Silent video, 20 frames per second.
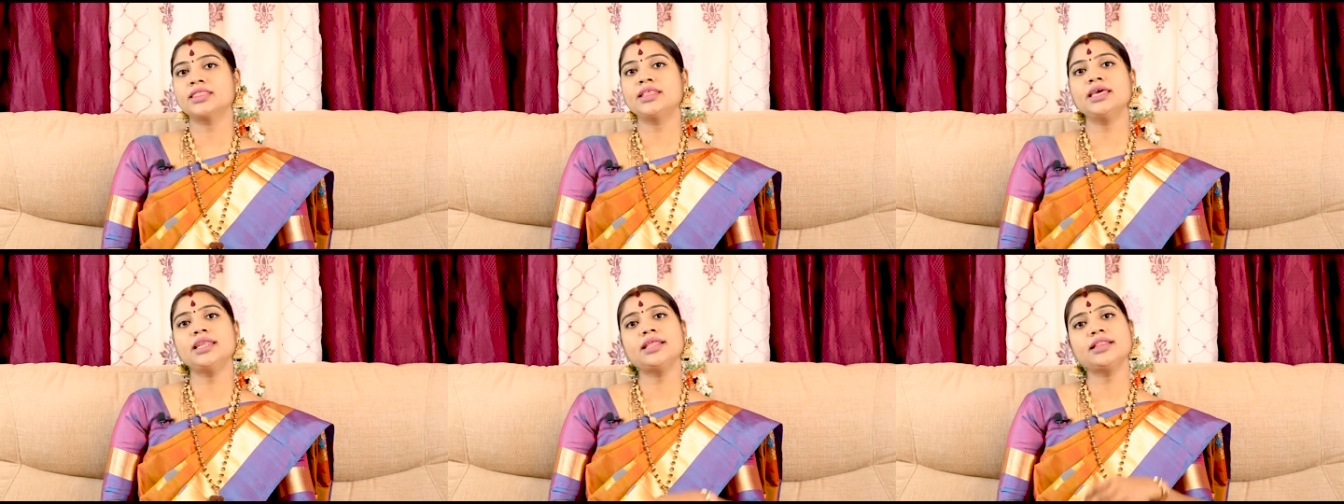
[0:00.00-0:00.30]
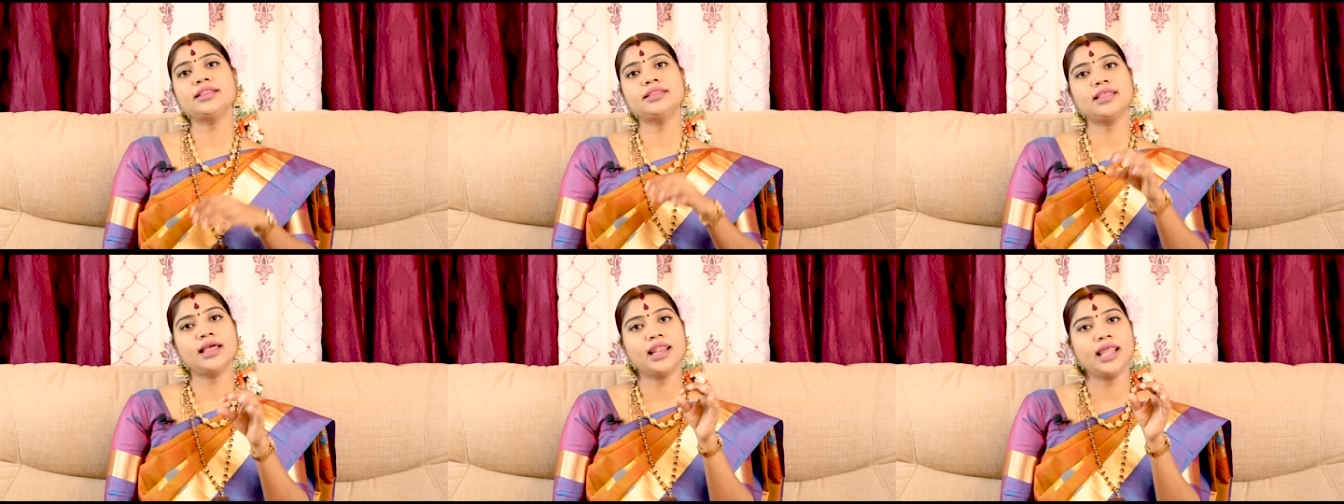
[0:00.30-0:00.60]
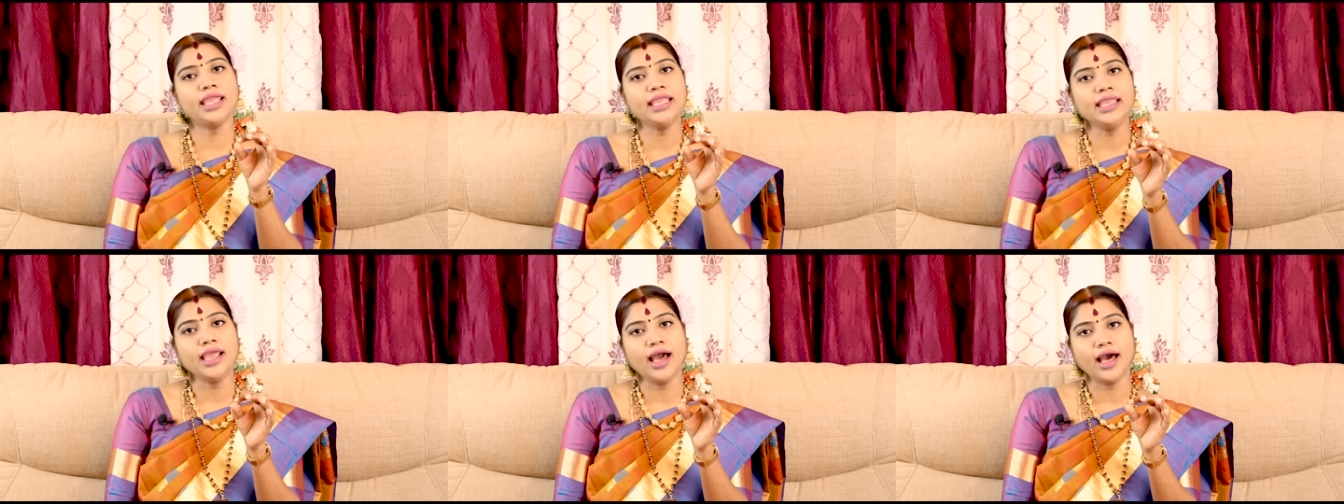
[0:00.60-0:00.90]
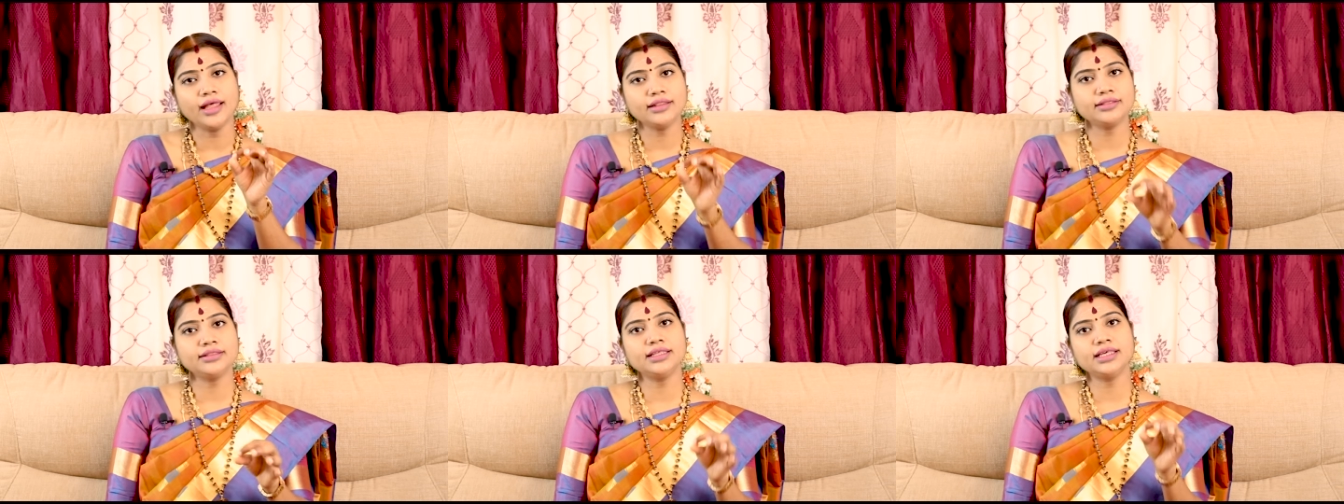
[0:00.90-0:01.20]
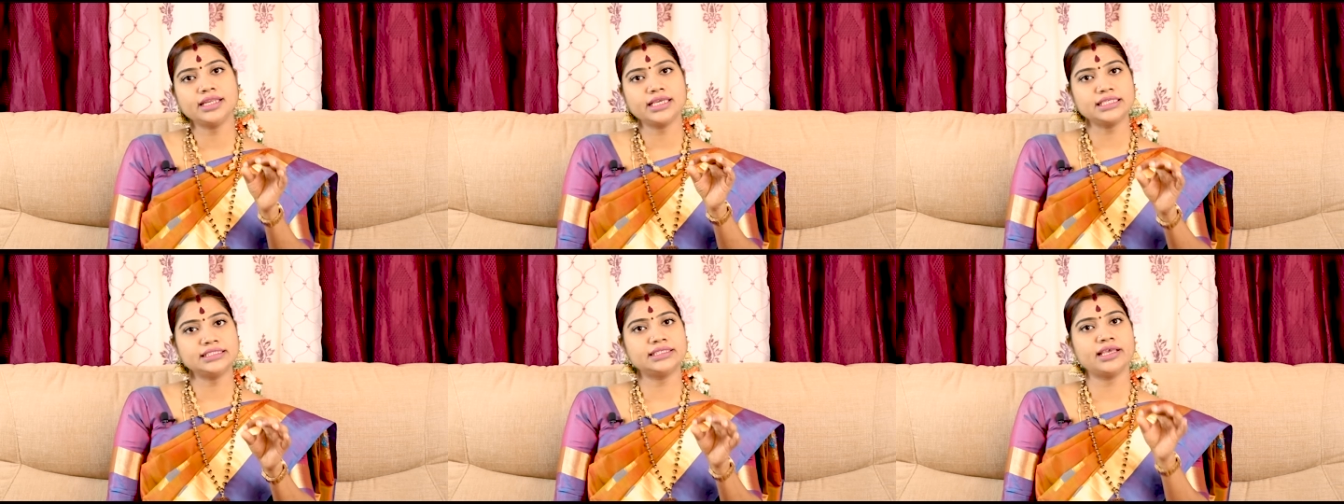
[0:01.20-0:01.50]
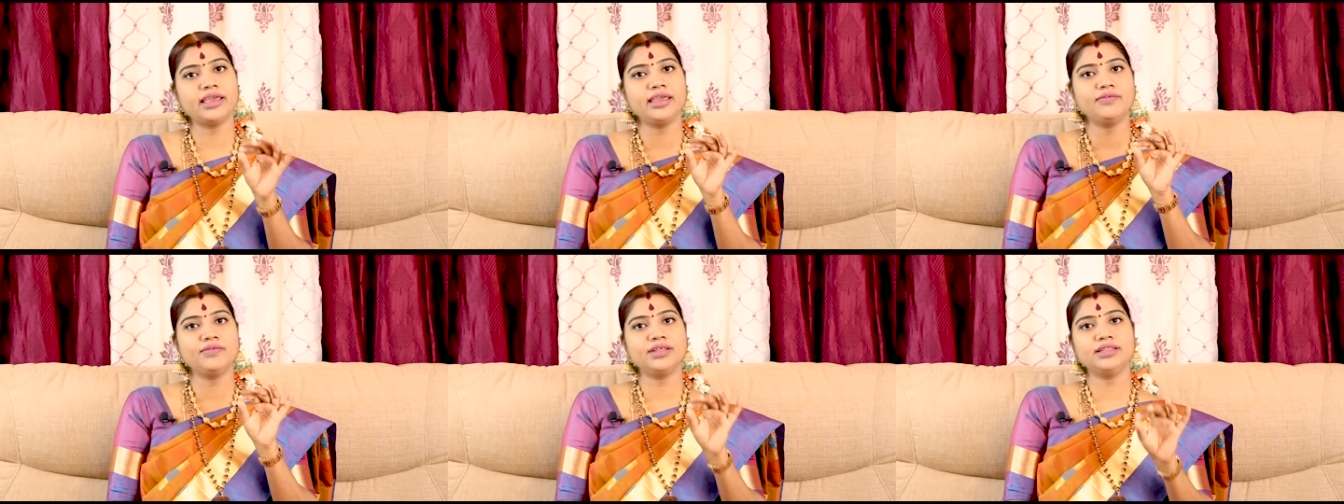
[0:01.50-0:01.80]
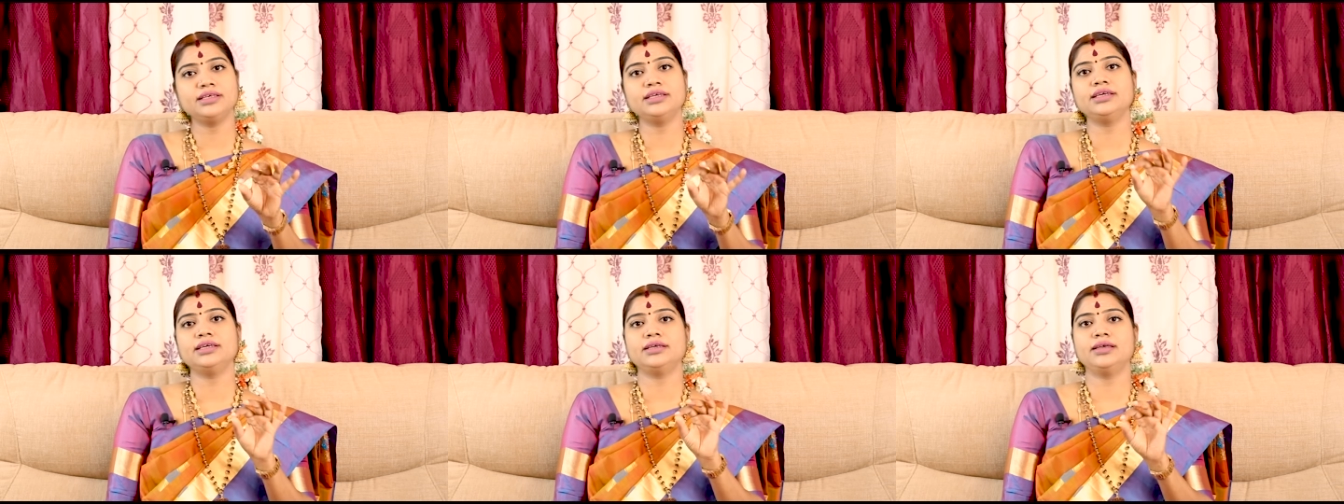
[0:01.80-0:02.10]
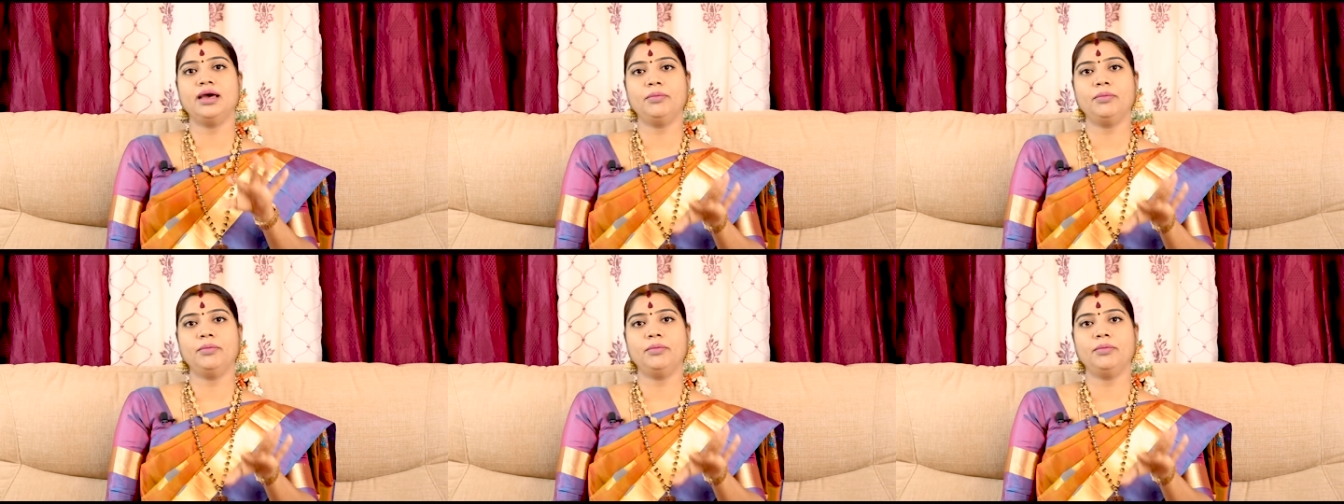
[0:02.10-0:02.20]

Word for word: திருத்தல யாத்திரை செய்வது